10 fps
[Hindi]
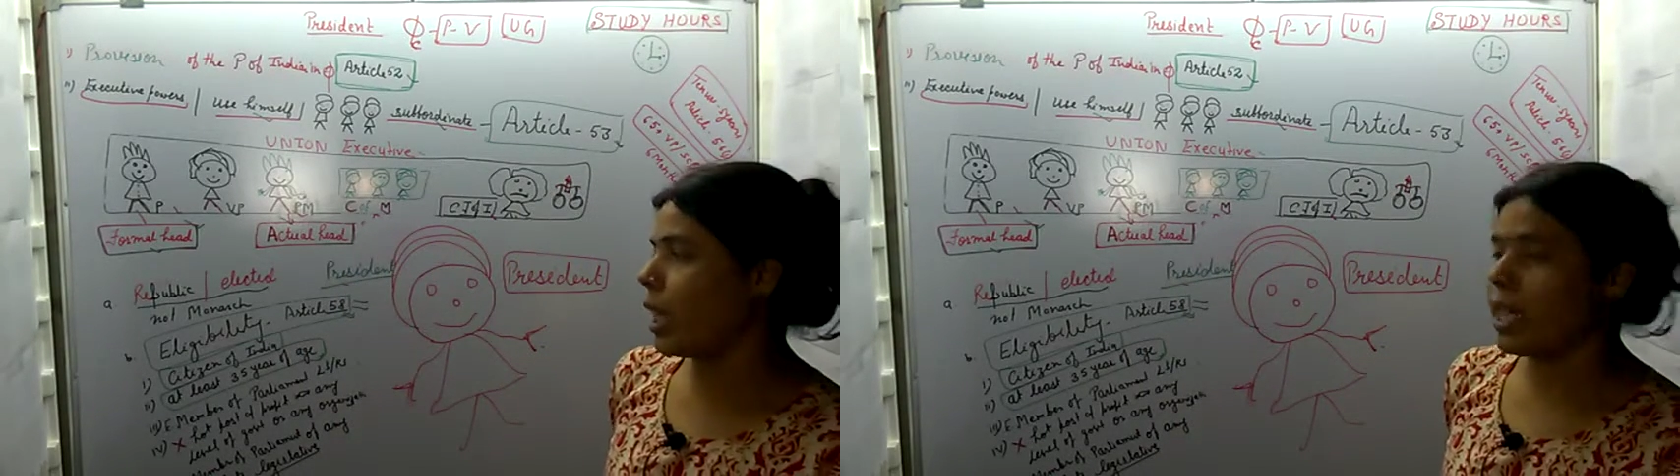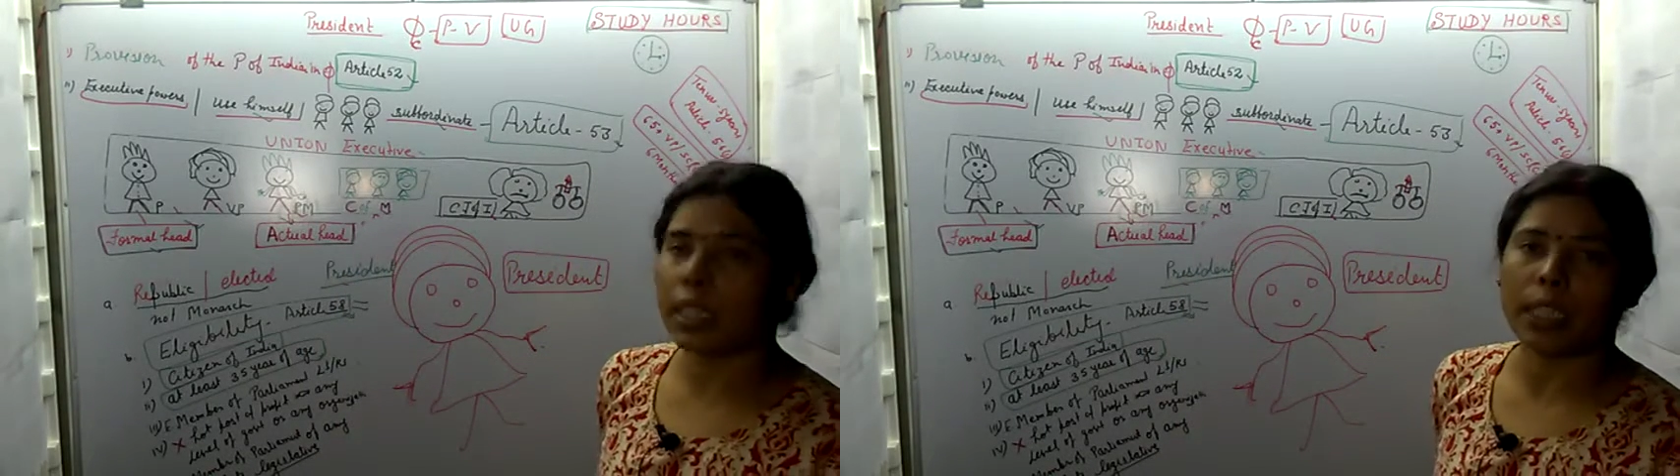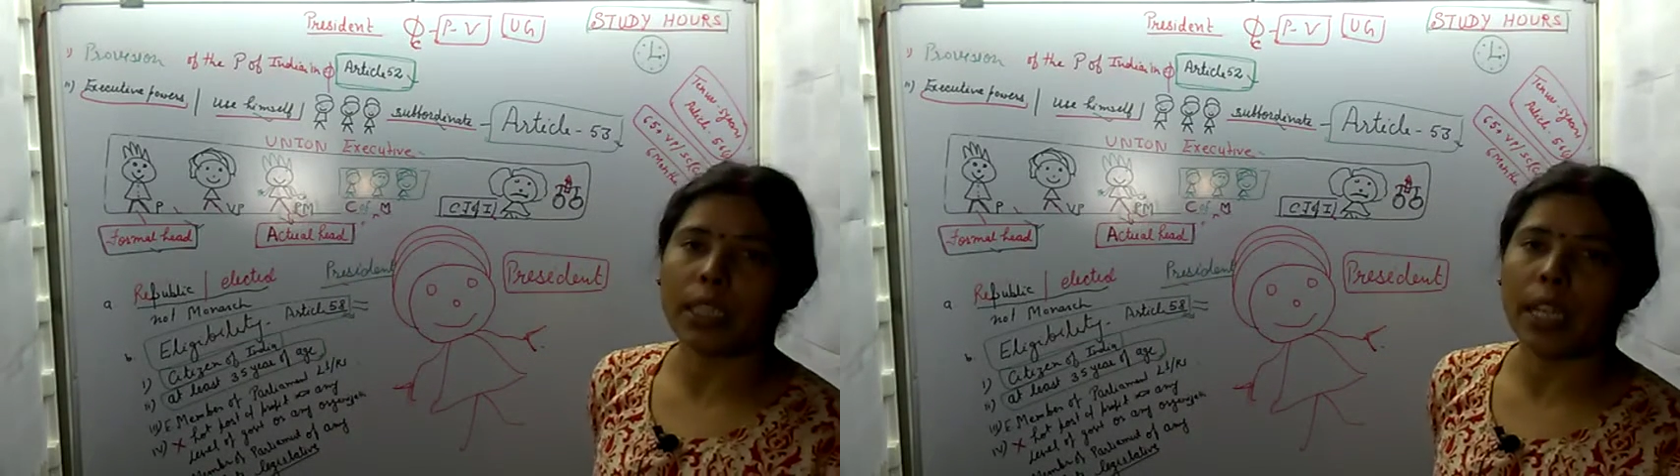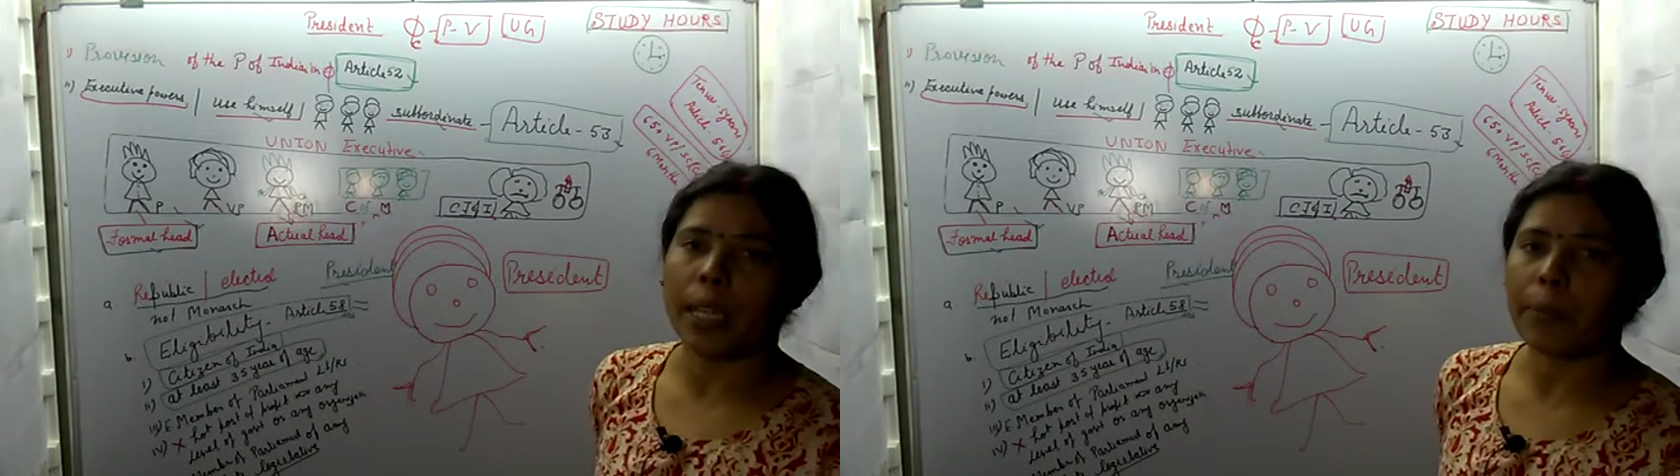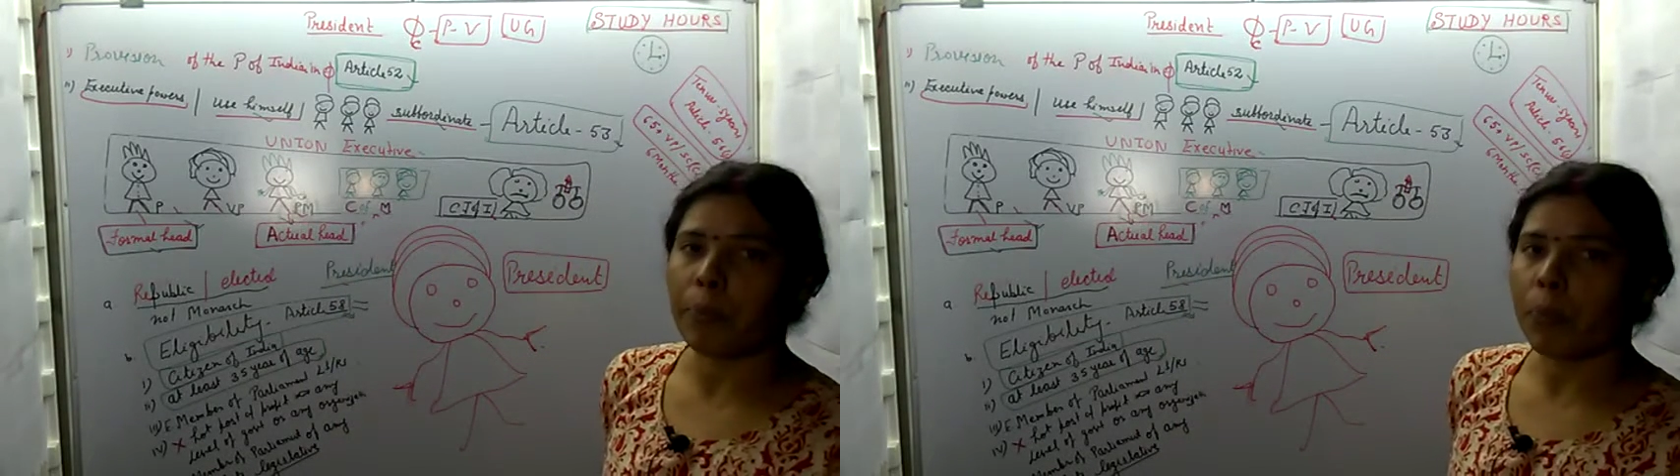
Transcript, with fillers: क्राइटेरिया है